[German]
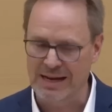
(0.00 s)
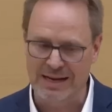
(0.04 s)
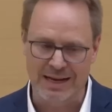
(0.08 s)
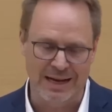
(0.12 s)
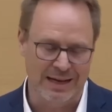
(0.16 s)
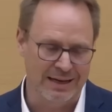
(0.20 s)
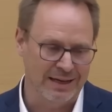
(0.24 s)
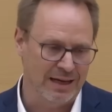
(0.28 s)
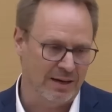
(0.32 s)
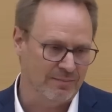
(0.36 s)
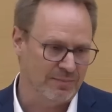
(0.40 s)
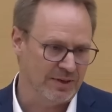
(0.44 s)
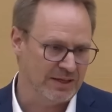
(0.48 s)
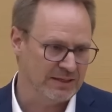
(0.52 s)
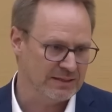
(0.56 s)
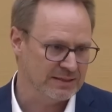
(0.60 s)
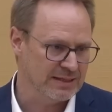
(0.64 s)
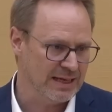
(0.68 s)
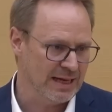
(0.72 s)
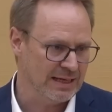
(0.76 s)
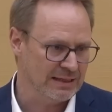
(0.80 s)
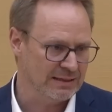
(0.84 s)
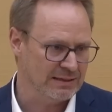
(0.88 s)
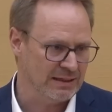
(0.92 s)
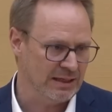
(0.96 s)
Cannabis
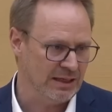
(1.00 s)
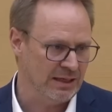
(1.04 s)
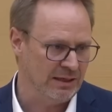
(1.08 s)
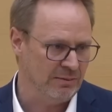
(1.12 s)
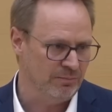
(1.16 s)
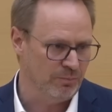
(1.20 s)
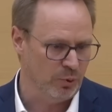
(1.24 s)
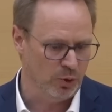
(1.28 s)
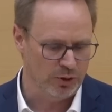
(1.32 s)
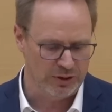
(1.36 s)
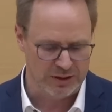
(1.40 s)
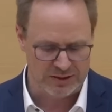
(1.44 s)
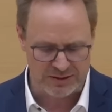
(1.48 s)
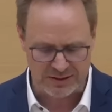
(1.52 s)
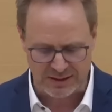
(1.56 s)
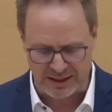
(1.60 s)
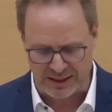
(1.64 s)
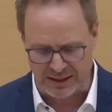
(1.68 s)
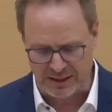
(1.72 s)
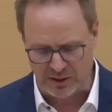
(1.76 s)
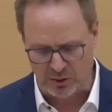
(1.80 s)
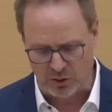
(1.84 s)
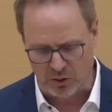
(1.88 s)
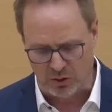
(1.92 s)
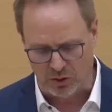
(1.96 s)
hat die
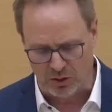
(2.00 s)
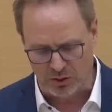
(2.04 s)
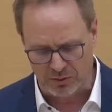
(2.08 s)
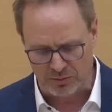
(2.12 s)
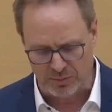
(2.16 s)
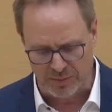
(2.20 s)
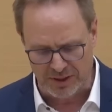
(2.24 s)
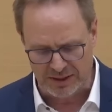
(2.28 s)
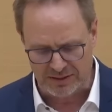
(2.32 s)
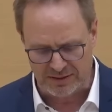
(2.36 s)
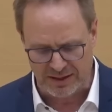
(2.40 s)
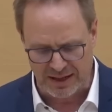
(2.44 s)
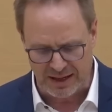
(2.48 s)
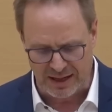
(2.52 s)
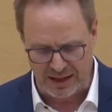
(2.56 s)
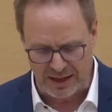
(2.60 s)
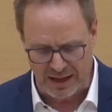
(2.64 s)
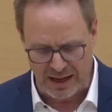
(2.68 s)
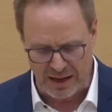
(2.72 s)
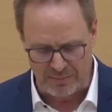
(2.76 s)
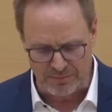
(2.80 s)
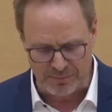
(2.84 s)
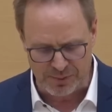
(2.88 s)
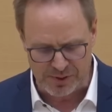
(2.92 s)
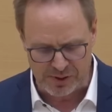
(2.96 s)
Bundesregierung mit der
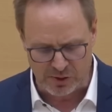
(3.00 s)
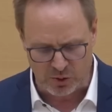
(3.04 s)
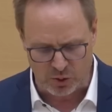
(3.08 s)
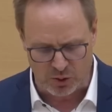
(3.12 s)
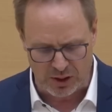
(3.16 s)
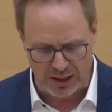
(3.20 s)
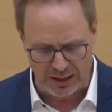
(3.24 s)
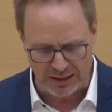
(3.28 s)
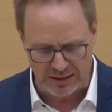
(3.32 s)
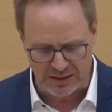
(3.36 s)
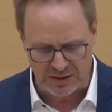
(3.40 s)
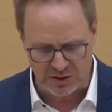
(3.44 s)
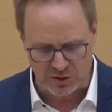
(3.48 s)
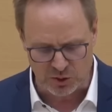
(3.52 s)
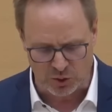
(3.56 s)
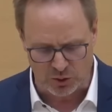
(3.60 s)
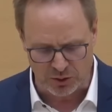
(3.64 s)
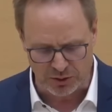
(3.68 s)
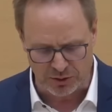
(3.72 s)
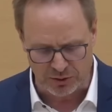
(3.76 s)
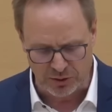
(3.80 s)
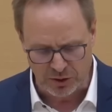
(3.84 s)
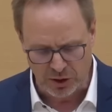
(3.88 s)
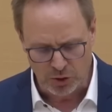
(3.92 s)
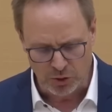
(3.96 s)

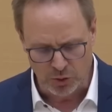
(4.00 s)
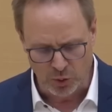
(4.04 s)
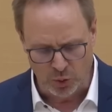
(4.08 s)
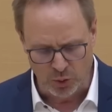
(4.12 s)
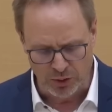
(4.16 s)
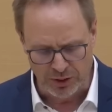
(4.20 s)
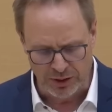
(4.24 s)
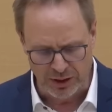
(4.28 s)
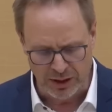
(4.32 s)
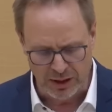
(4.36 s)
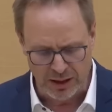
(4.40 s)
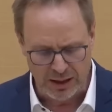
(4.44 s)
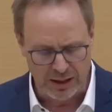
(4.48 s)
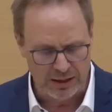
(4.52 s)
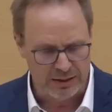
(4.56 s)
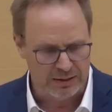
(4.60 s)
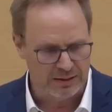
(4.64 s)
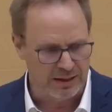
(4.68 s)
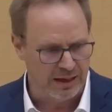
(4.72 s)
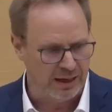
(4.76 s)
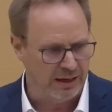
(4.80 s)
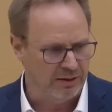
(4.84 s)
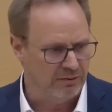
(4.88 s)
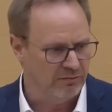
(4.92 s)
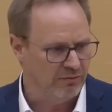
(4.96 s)
Ampelkoalition nun
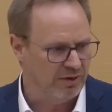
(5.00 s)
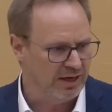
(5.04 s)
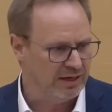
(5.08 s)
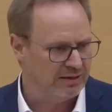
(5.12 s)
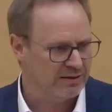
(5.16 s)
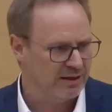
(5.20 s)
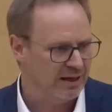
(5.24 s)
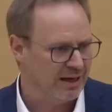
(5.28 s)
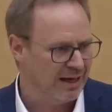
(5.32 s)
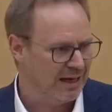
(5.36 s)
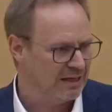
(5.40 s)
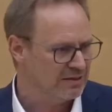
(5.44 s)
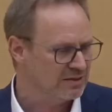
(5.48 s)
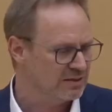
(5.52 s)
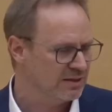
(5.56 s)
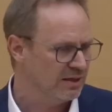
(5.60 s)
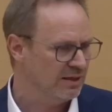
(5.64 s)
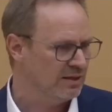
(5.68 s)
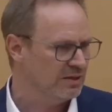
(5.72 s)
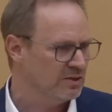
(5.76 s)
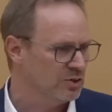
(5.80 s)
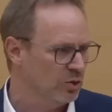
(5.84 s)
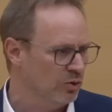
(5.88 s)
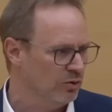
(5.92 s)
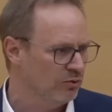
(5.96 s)
den Weg der
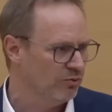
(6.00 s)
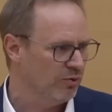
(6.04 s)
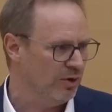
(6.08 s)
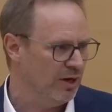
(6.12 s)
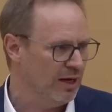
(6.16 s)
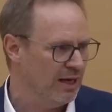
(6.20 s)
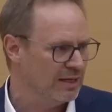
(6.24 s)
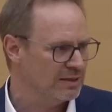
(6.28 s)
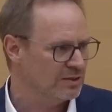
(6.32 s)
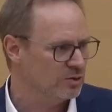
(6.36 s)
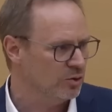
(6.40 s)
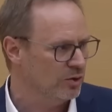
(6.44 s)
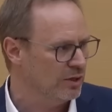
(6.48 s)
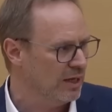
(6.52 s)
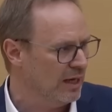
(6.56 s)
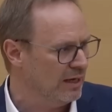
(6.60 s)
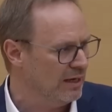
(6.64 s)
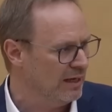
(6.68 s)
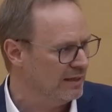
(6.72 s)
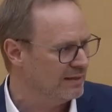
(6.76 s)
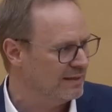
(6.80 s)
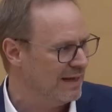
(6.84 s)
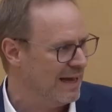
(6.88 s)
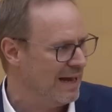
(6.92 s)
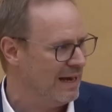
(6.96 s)
Restriktion verlassen und
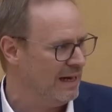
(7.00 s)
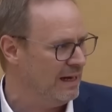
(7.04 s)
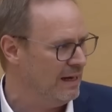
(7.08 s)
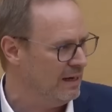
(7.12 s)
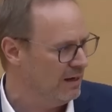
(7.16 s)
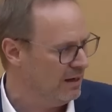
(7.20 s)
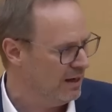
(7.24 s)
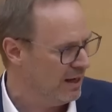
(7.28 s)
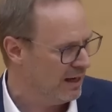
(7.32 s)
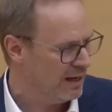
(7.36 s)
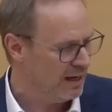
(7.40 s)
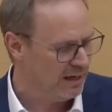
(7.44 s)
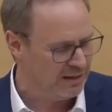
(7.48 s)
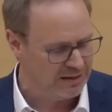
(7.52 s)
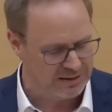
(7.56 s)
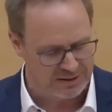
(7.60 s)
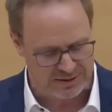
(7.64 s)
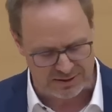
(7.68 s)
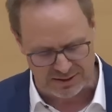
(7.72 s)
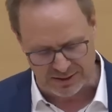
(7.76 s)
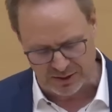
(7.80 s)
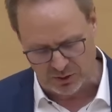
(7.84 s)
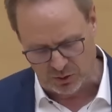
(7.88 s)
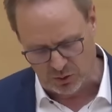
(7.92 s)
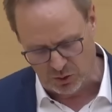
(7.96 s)
eine
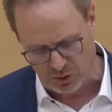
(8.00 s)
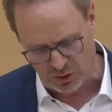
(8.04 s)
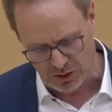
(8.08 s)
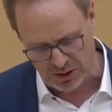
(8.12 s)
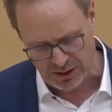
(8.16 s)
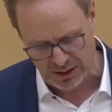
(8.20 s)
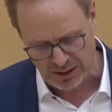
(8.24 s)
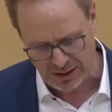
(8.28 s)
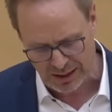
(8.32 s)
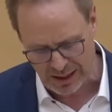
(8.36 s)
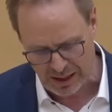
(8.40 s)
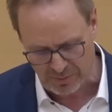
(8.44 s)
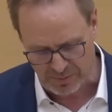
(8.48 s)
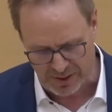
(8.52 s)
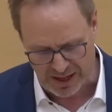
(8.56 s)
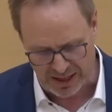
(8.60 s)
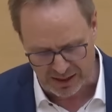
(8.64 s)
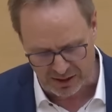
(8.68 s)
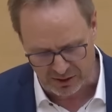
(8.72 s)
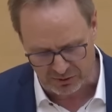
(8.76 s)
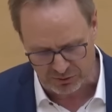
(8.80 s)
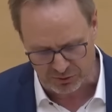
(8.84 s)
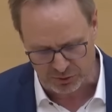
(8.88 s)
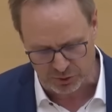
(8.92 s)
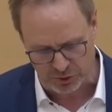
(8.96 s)
Teillegalisierung
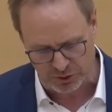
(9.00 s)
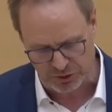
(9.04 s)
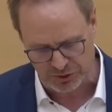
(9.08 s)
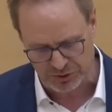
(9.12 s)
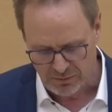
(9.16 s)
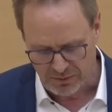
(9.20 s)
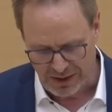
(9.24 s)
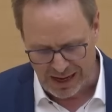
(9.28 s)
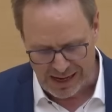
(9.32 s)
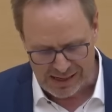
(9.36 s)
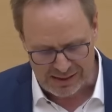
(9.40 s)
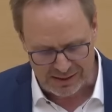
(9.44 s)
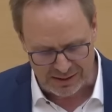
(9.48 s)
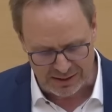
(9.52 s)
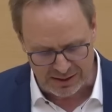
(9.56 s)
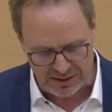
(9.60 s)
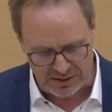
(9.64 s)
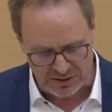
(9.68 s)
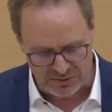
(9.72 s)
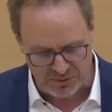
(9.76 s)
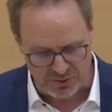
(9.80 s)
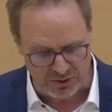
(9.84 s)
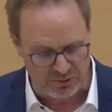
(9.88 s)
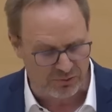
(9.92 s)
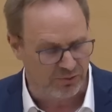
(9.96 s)
herbeigeführt. Wir halten dies
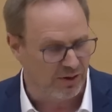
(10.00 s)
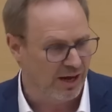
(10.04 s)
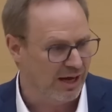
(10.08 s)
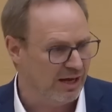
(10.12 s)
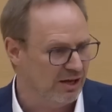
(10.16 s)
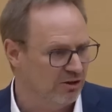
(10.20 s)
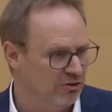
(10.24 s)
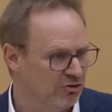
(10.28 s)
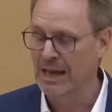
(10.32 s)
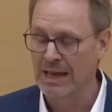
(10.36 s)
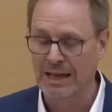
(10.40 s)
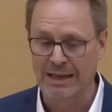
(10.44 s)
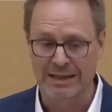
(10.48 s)
für falsch.